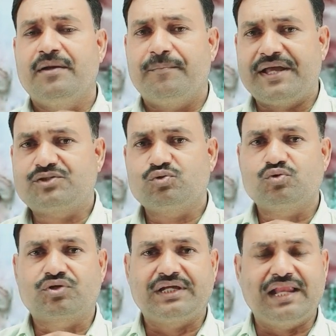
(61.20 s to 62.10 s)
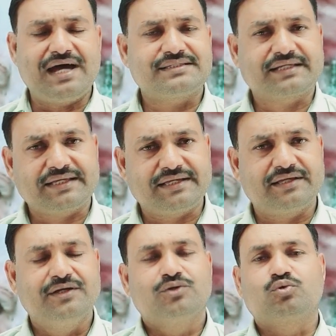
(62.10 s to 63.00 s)
भैंसों को खिला
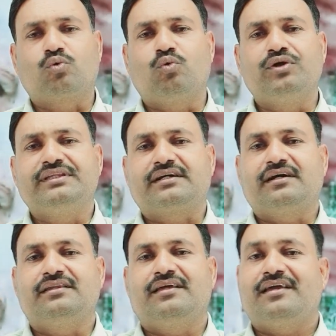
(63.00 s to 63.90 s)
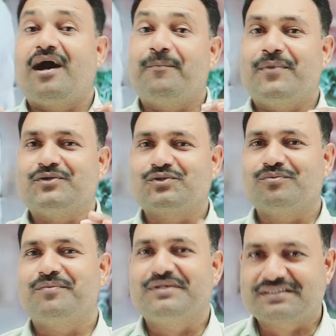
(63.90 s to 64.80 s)
सकें तो कोई दिक्कत नहीं है आप भैंसों
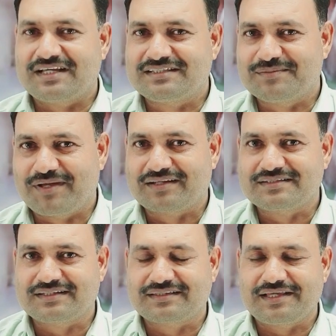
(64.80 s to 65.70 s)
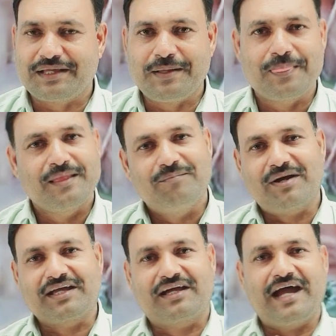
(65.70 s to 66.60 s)
में भी इसका इस्तेमाल कर सकते हैं
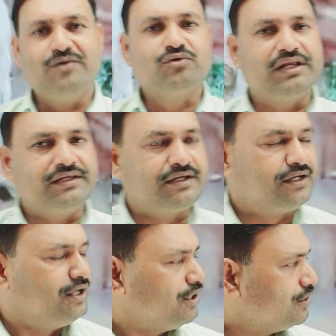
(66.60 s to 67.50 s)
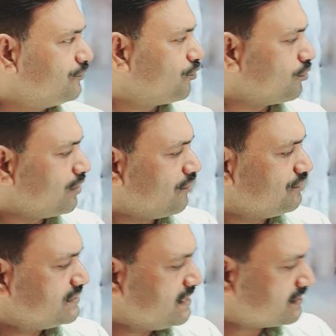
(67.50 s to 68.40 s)
बाकी गायों के लिए ये फॉर्मूला
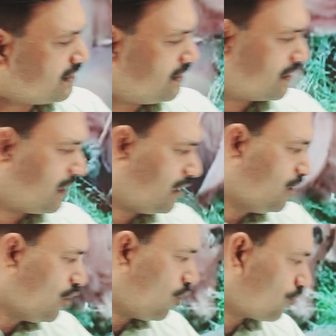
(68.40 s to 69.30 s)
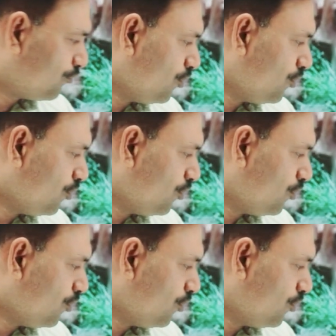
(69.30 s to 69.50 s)
विशेष रहेगा और वो